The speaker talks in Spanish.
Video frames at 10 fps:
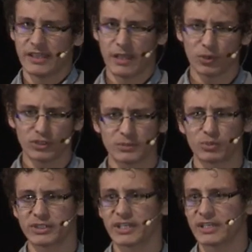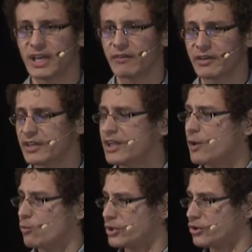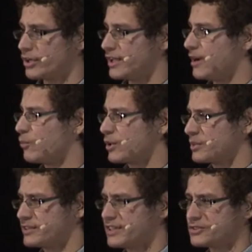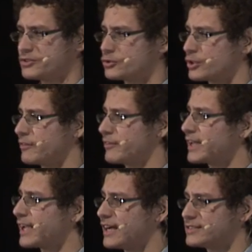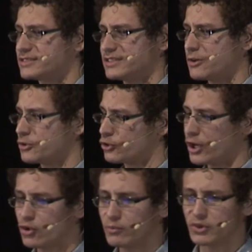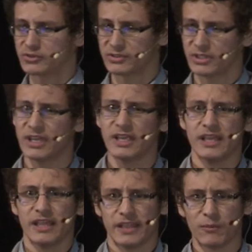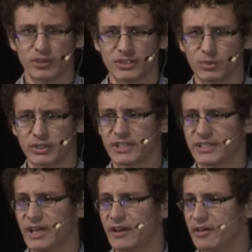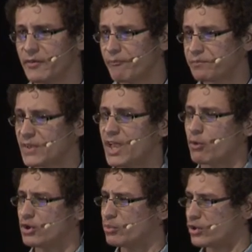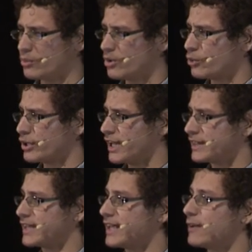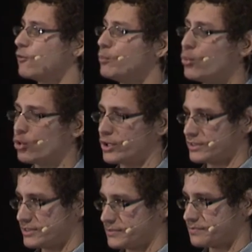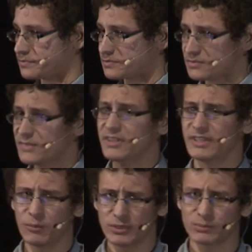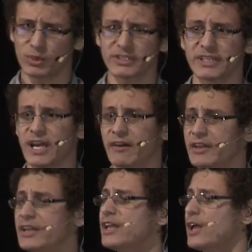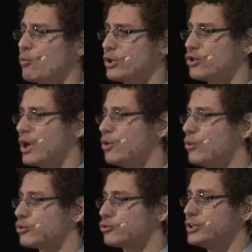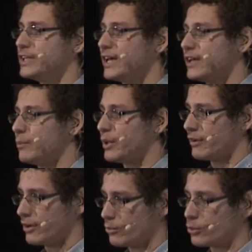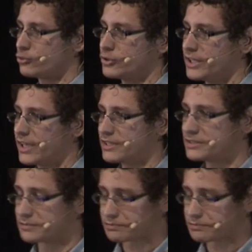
Damos esa puerta llave cuando le llevamos una presentación sobre becas a nuestros alumnos. Damos esa puerta llave cuando ponemos por delante el vos podés. Damos esa puerta llave cuando damos oportunidades para ver oportunidades.